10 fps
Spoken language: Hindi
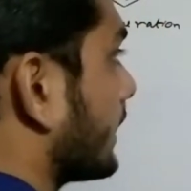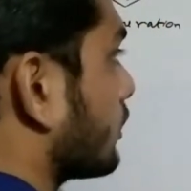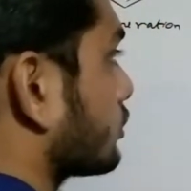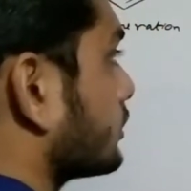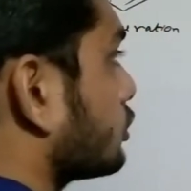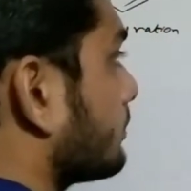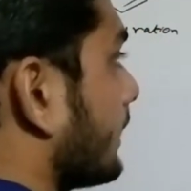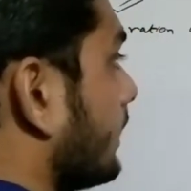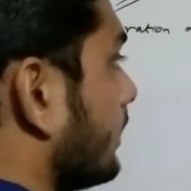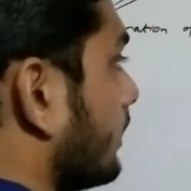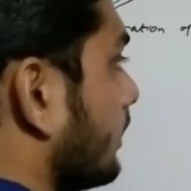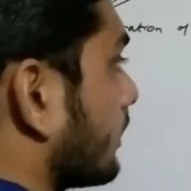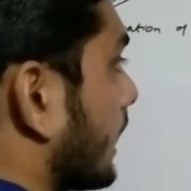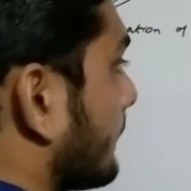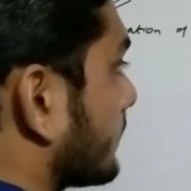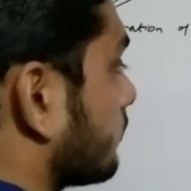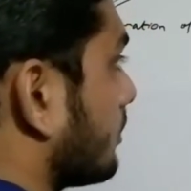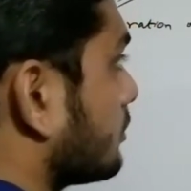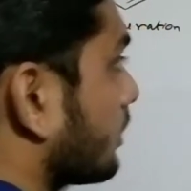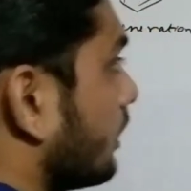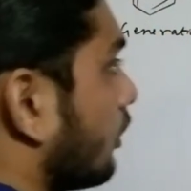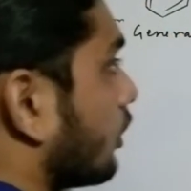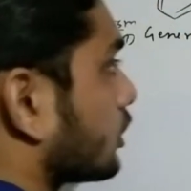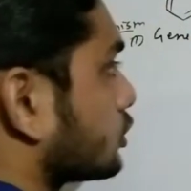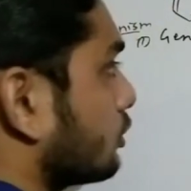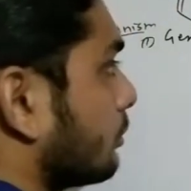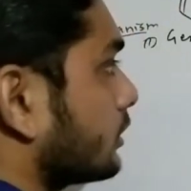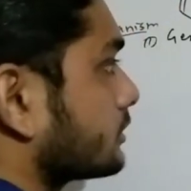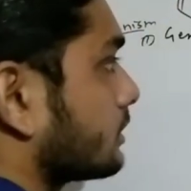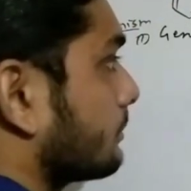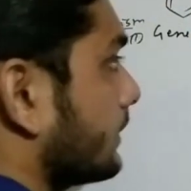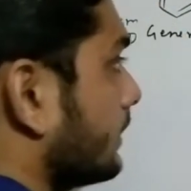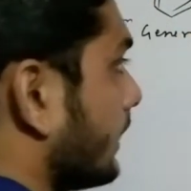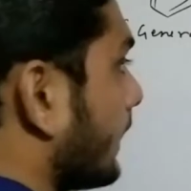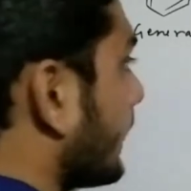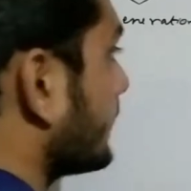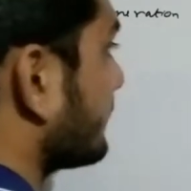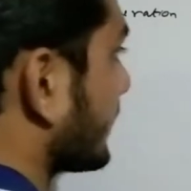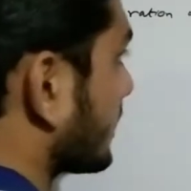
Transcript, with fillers: हाइड्रोक्सी ग्रुप है कहाँ पर फॉर्म होगा ऑर्थो पोजिशन पे एंड